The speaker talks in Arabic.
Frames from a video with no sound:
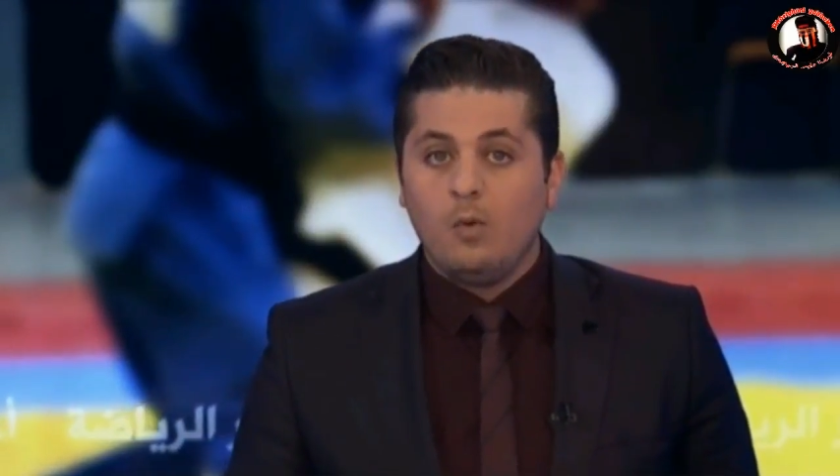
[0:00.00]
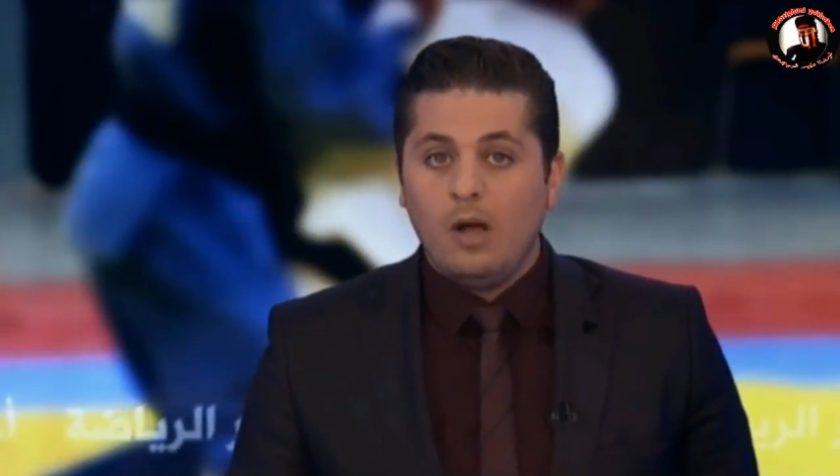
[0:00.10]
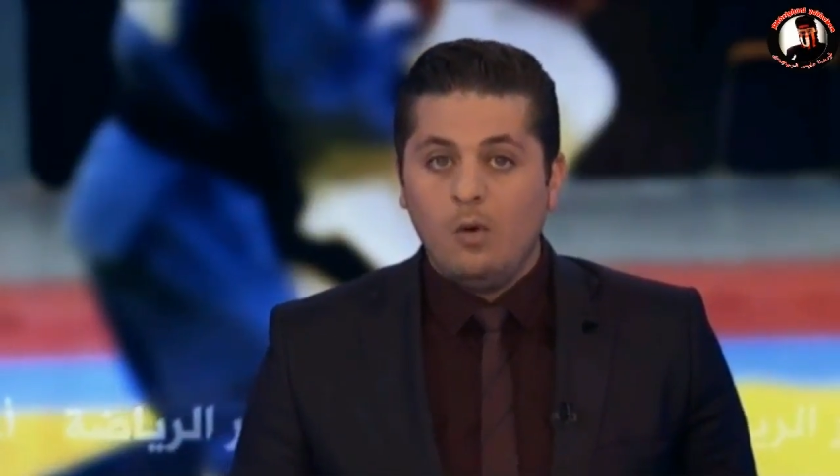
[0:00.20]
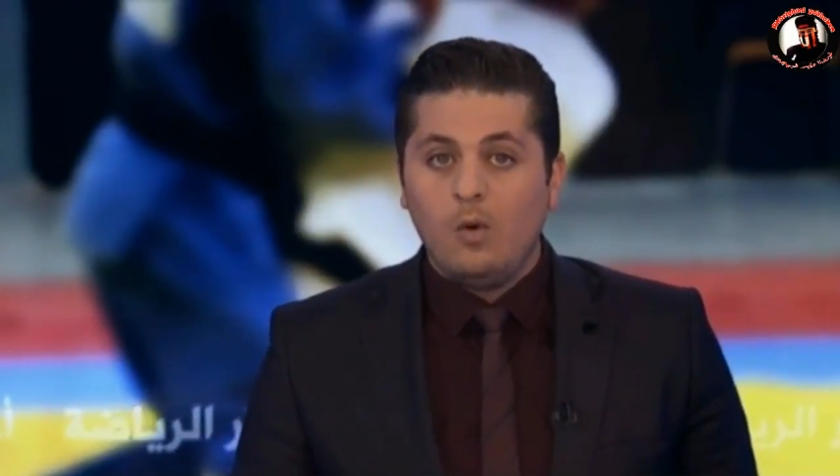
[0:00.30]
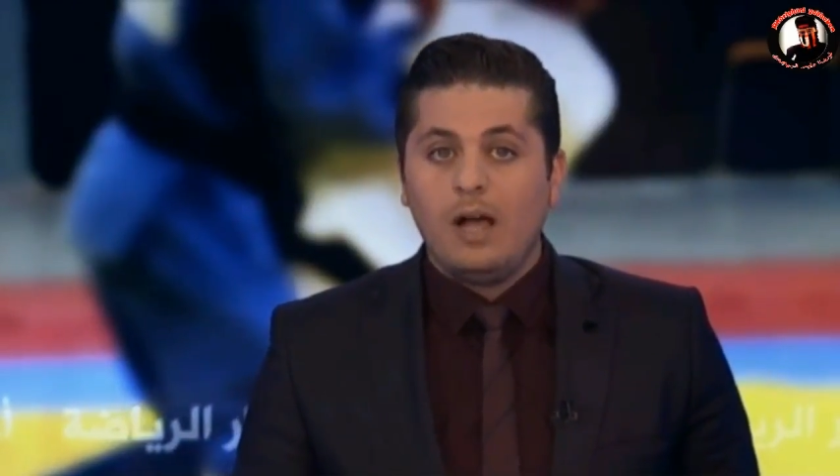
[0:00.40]

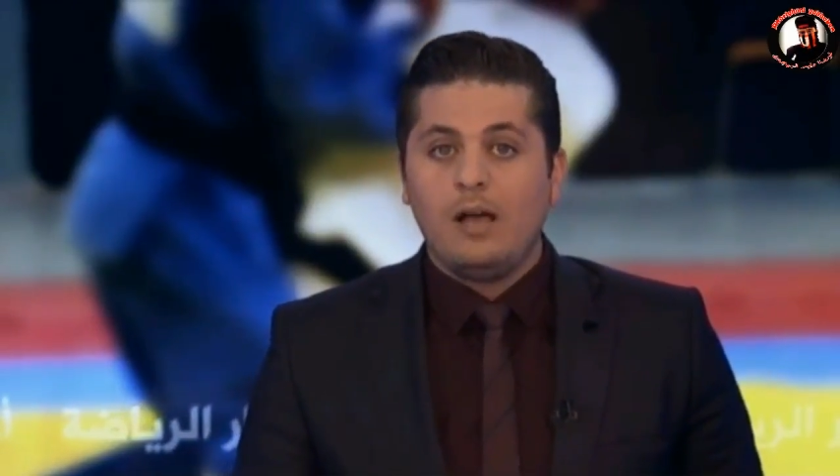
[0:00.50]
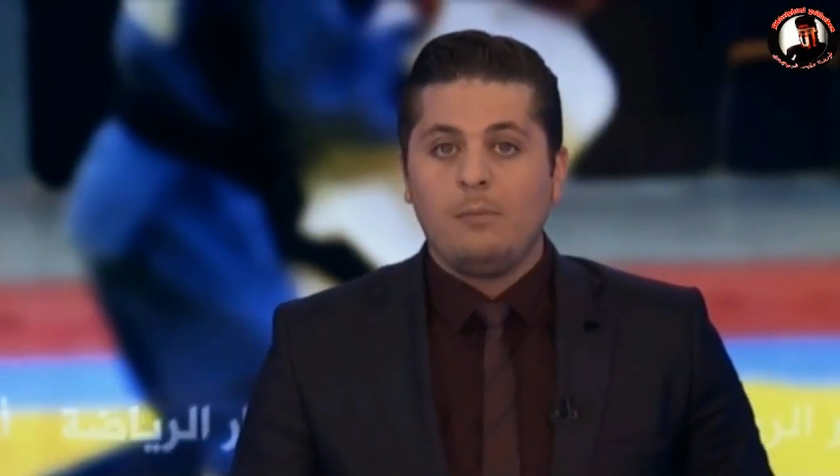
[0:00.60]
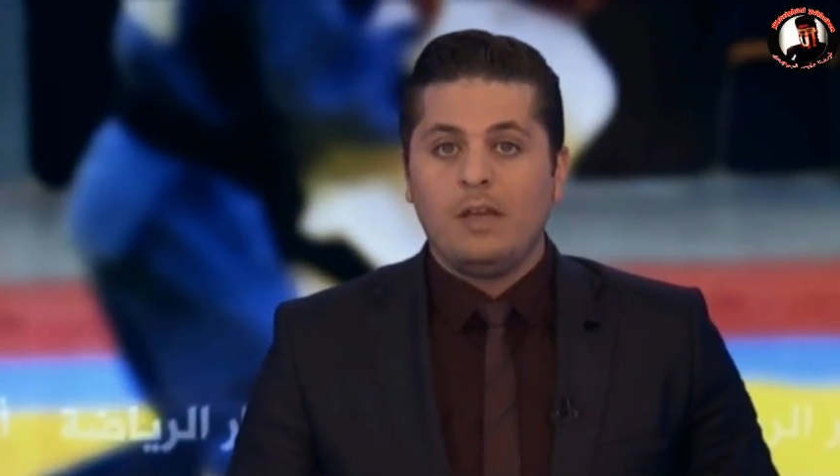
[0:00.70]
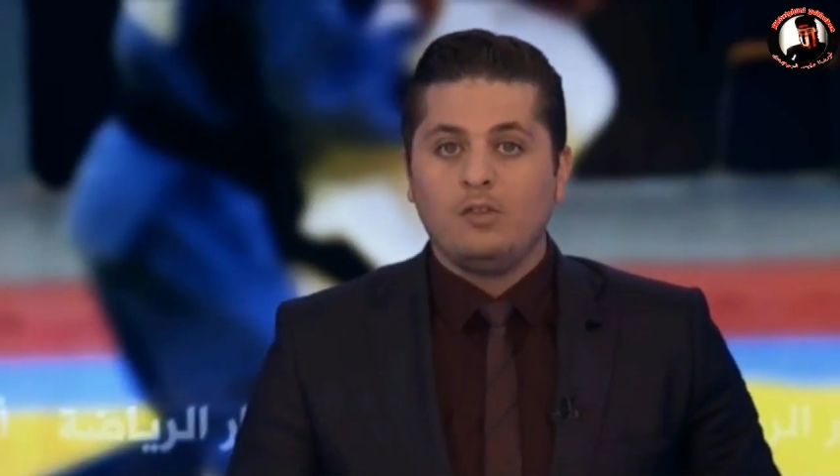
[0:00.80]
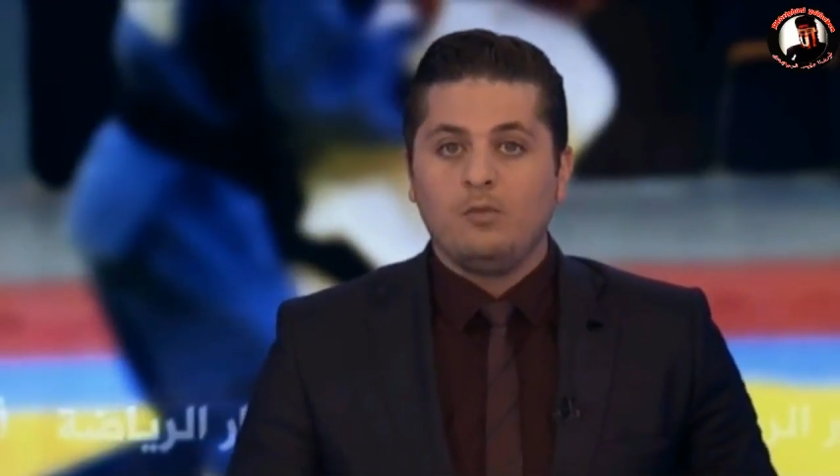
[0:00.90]
وهو
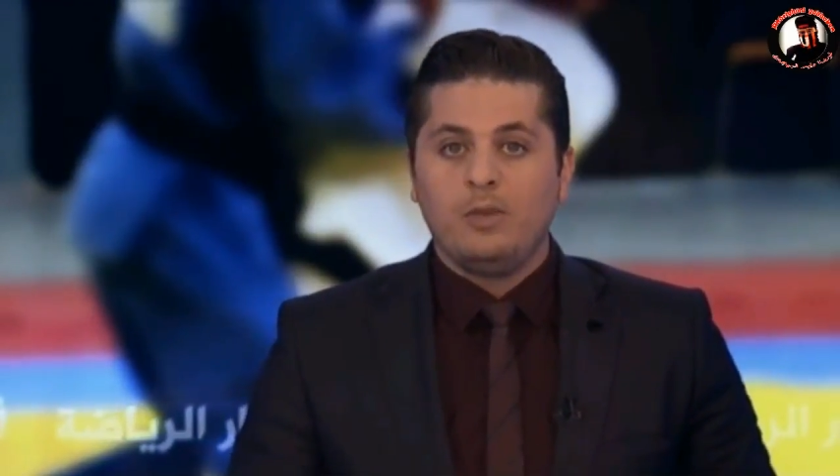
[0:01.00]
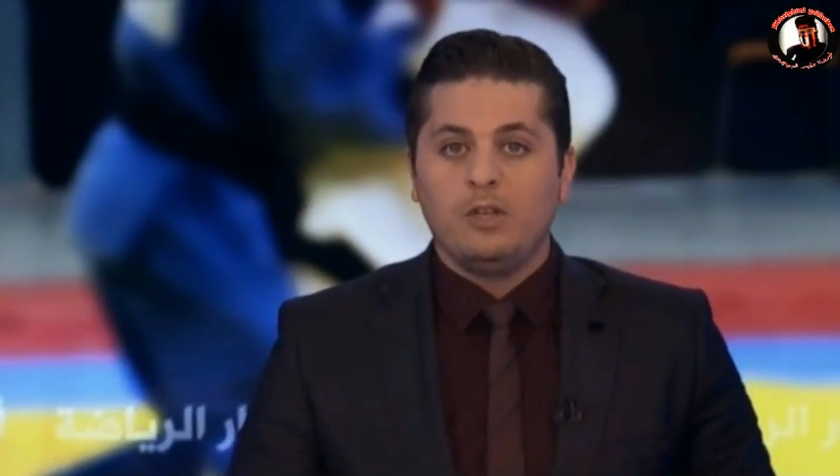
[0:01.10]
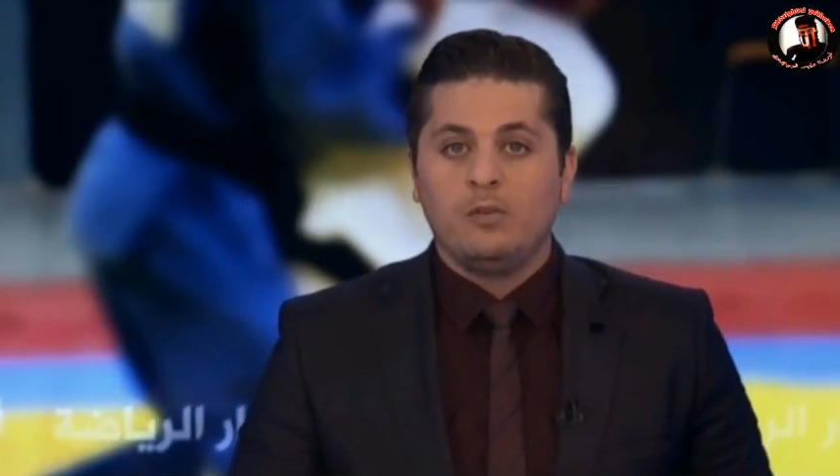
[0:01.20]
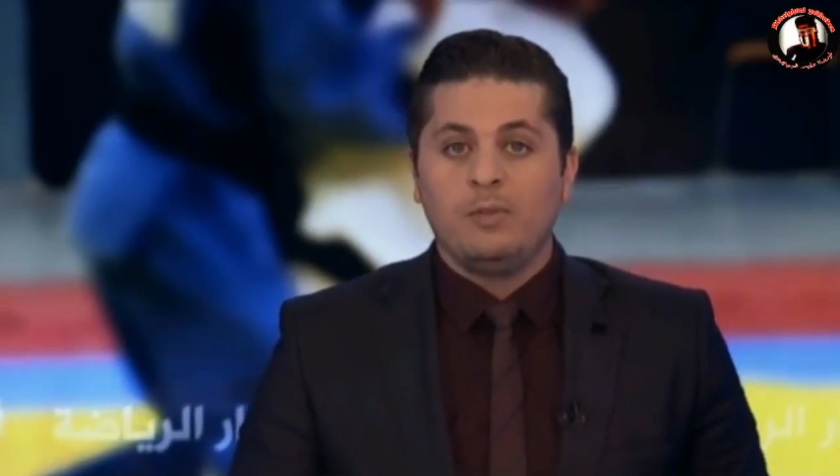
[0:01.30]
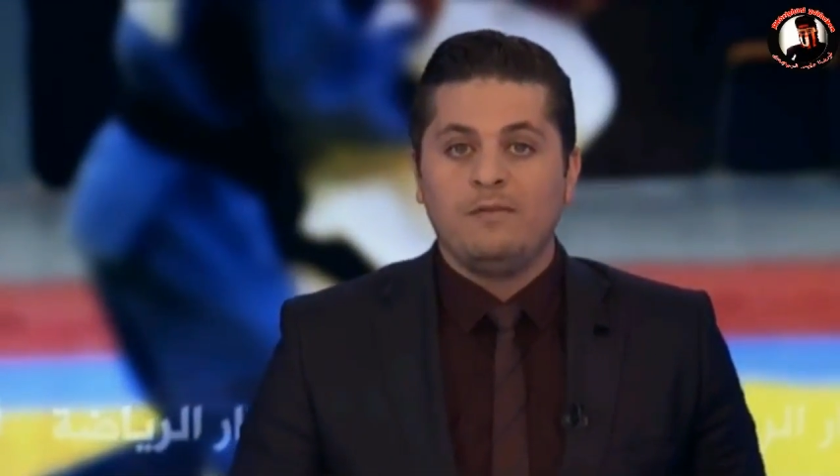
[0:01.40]
ما ينبئ